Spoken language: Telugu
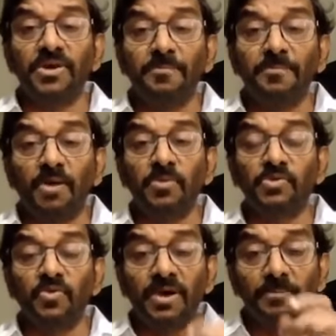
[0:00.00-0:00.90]
కూడా
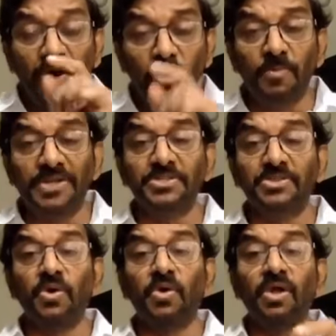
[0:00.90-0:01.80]
ప్రభుత్వం
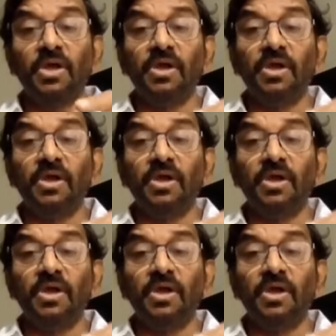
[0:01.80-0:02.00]
అనుమతితో